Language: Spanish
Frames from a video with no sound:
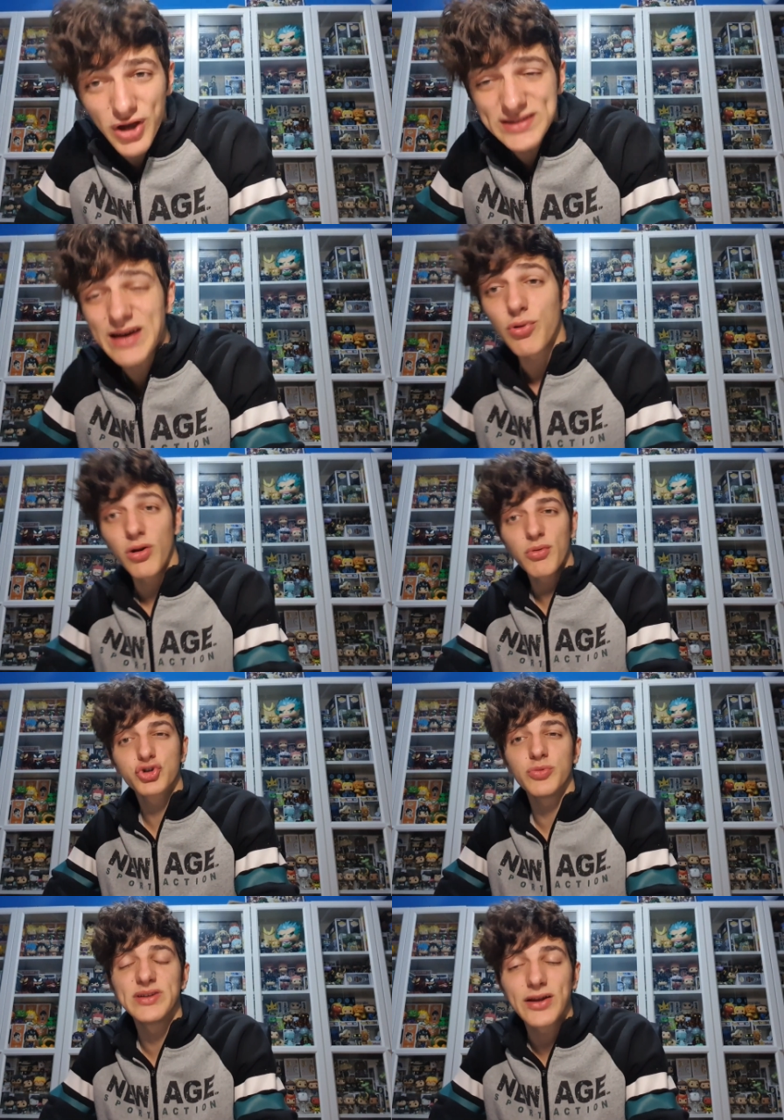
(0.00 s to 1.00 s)
Pues ya está, ponedme en
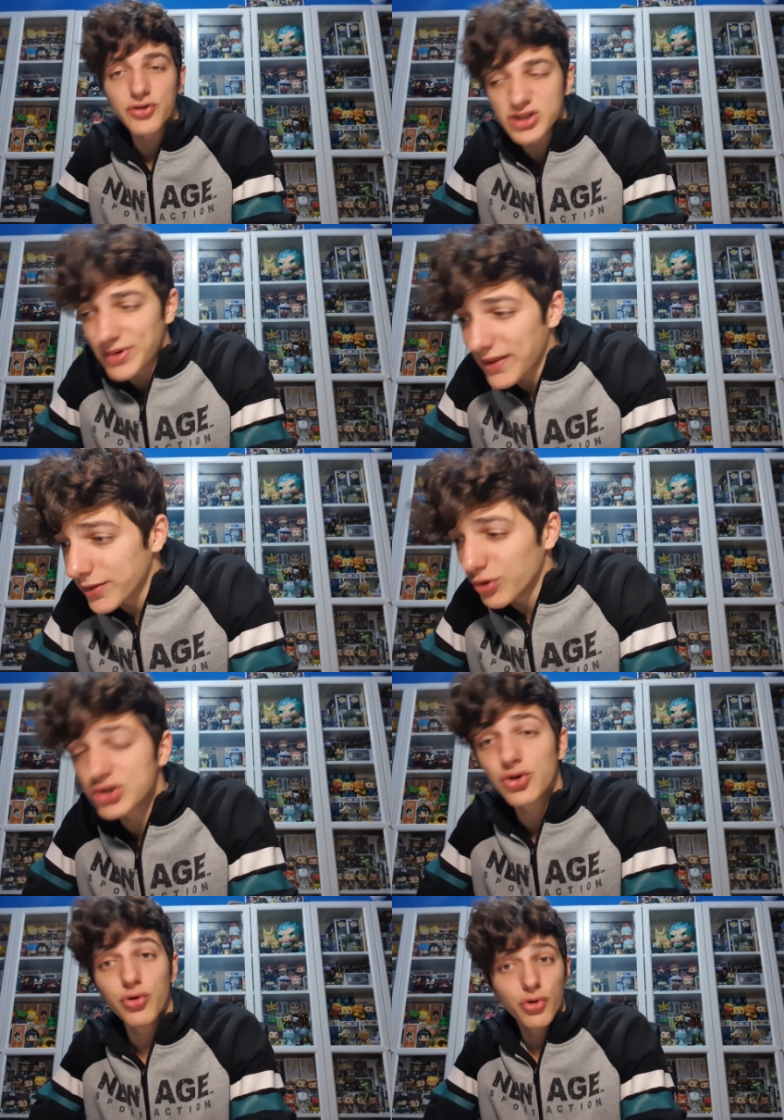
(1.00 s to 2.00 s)
los comentarios qué os ha parecido
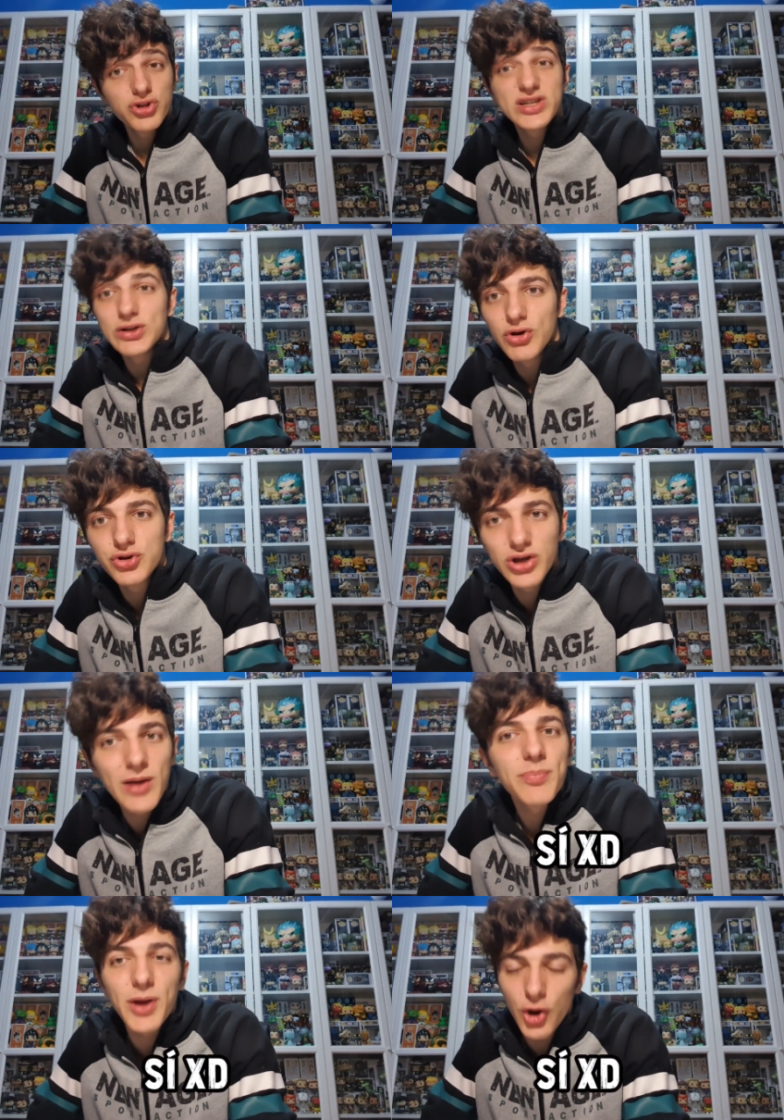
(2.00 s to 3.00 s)
esto. No sé si lo he dicho
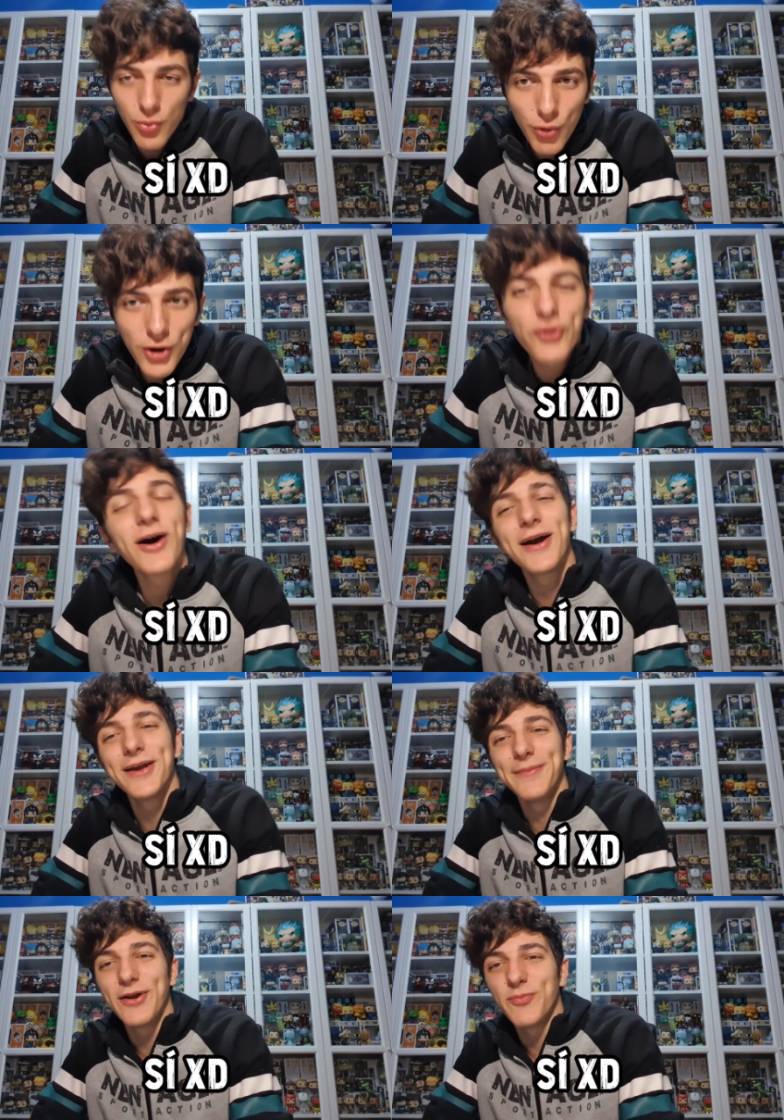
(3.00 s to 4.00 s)
ya, pero bueno,
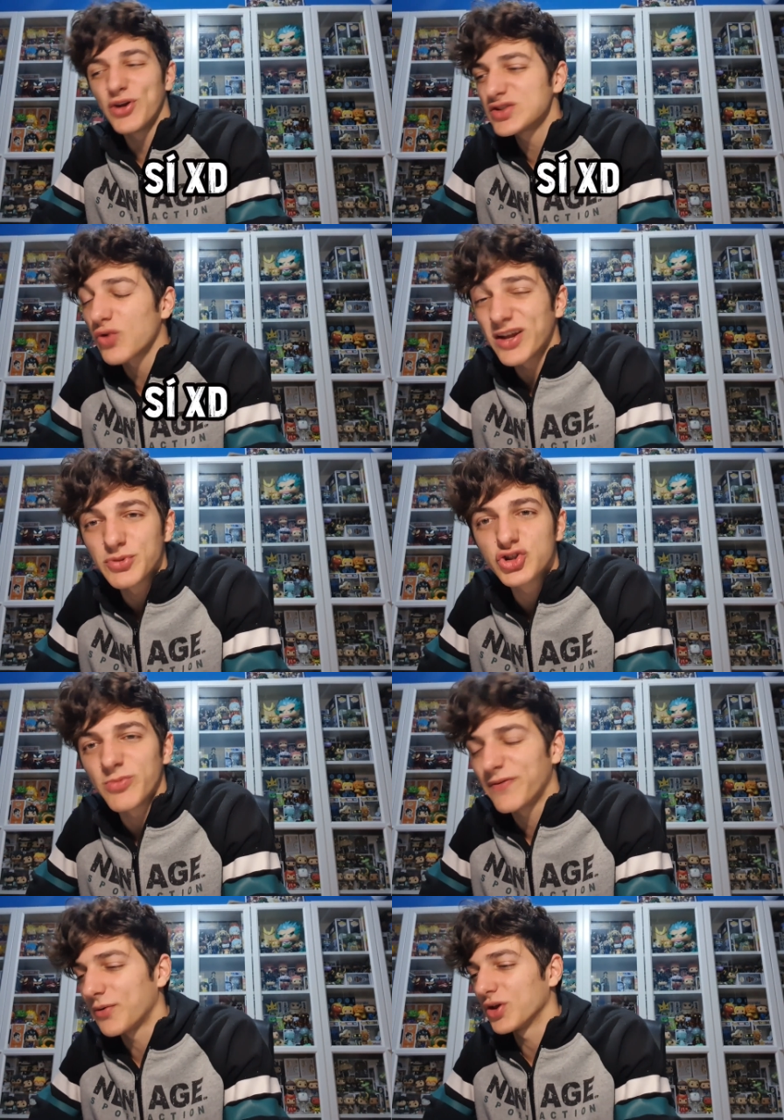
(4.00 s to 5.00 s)
ahí me lo ponéis. ¿Cuál es
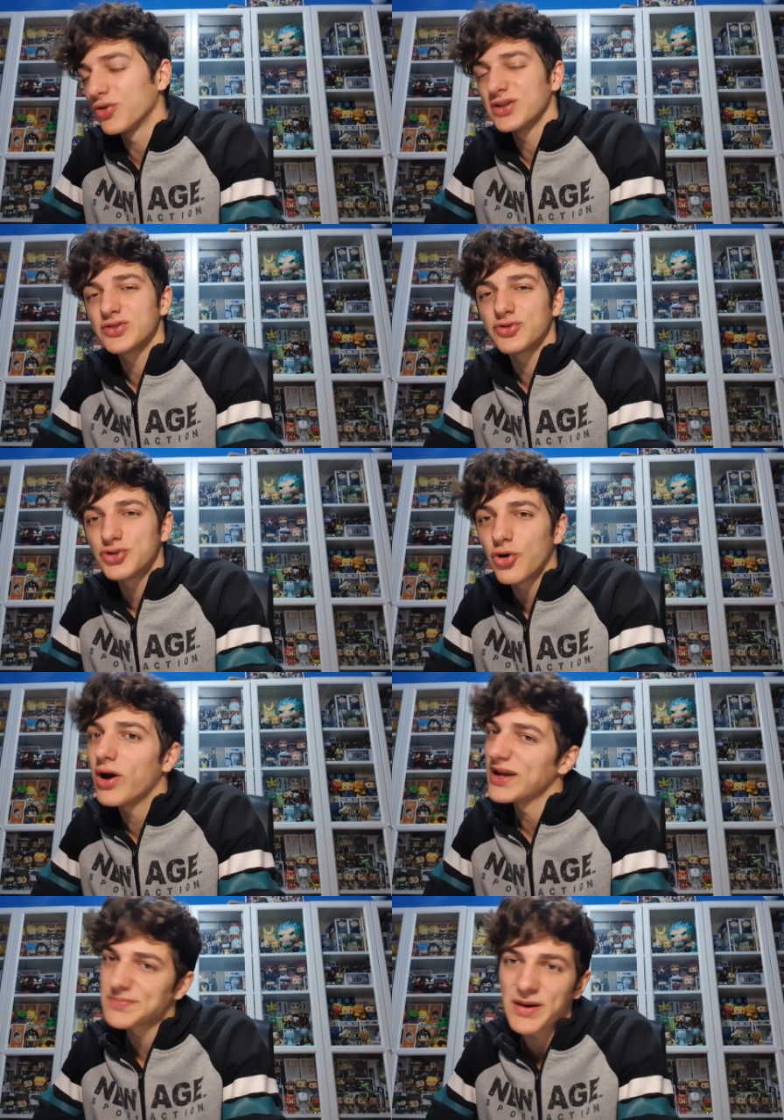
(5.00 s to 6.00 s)
vuestro favorito de estos? Yo,
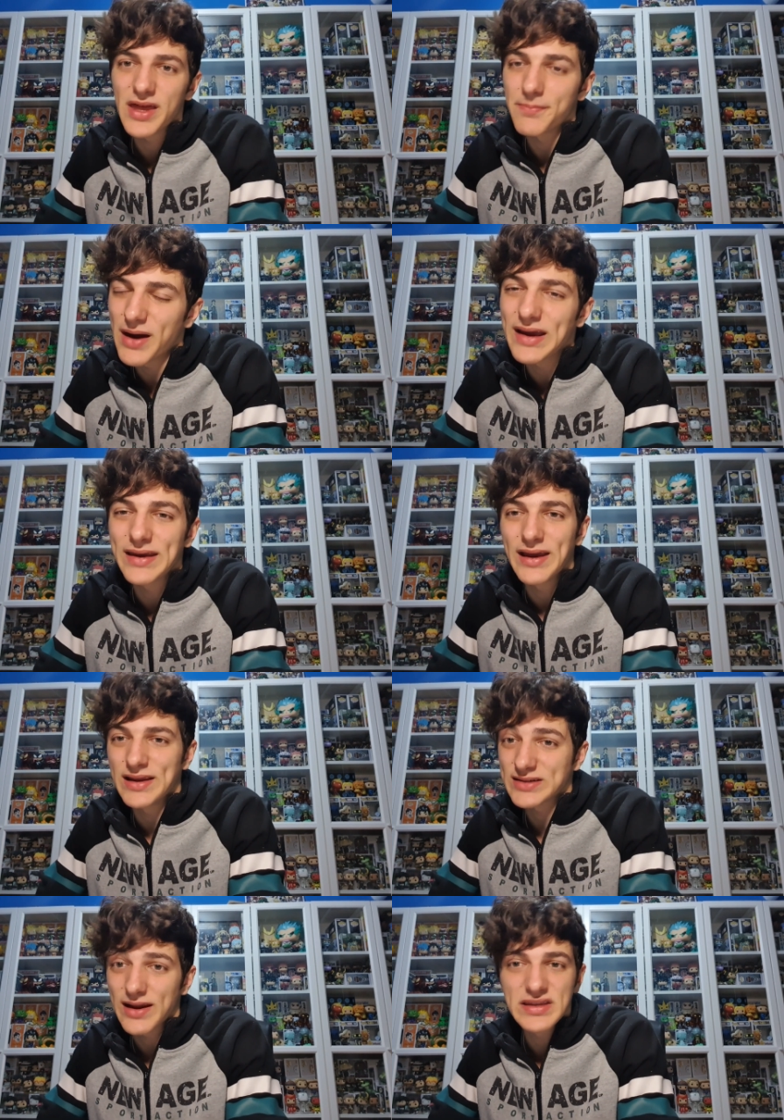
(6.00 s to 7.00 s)
el Spider-Punk y
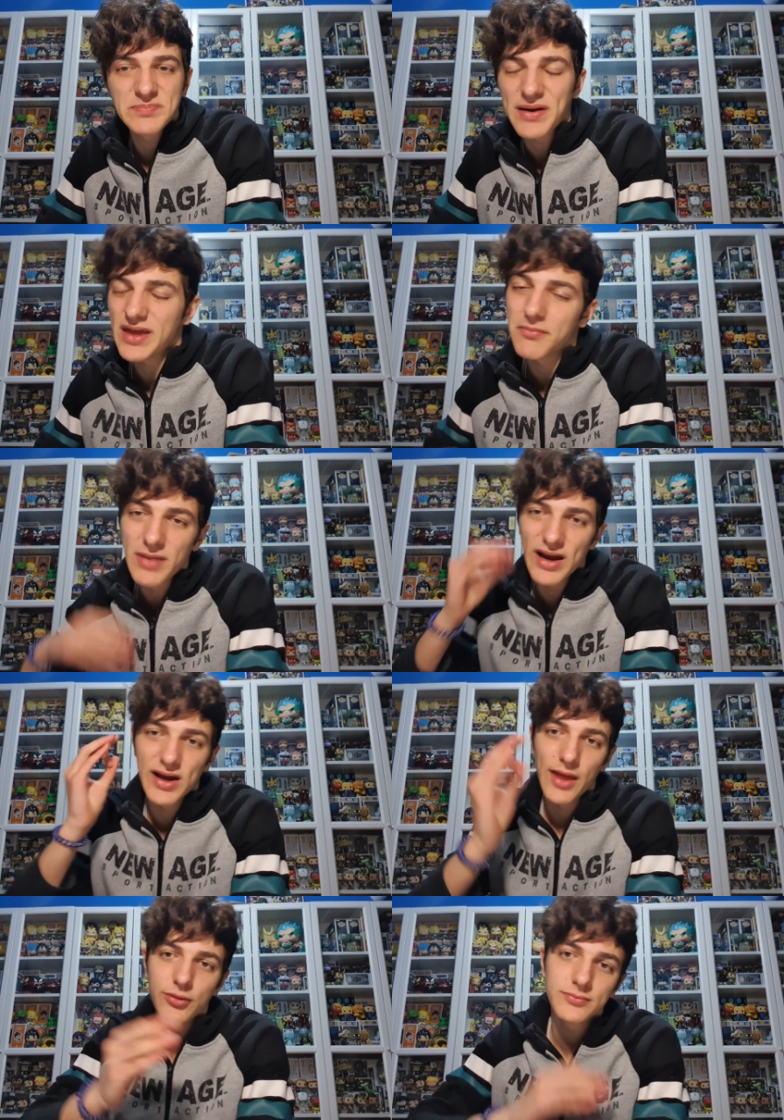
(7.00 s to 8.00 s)
el Scarlet Spider me han
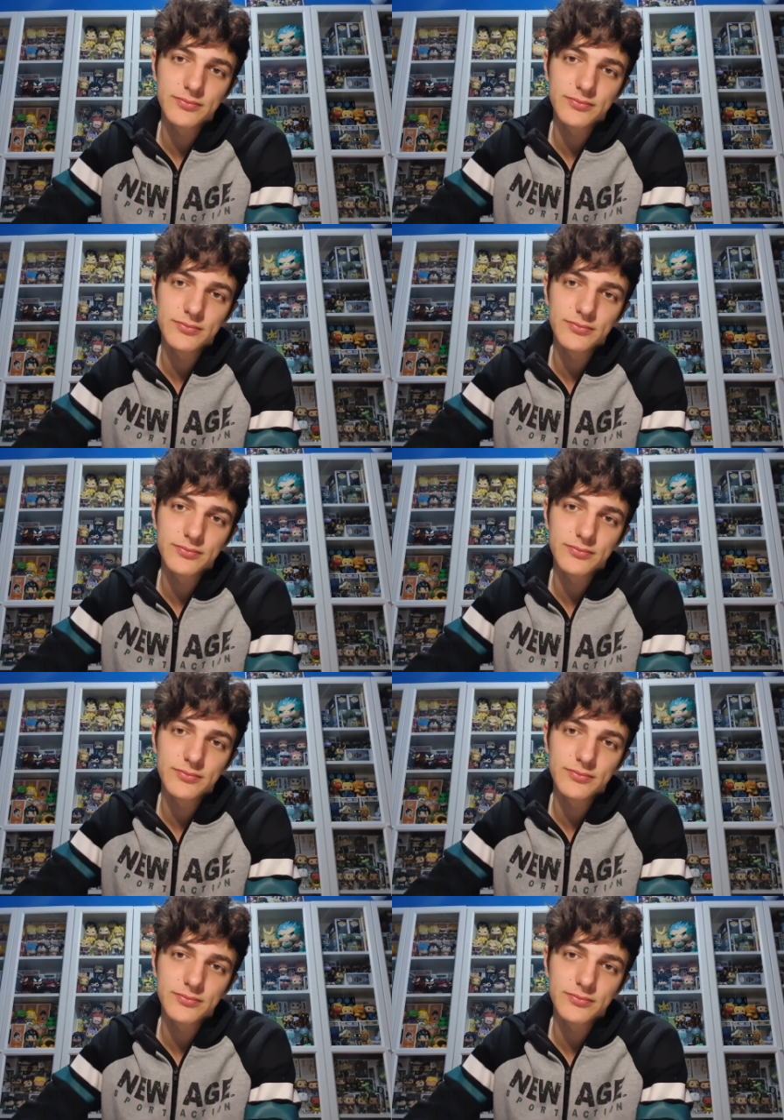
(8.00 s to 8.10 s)
ganado.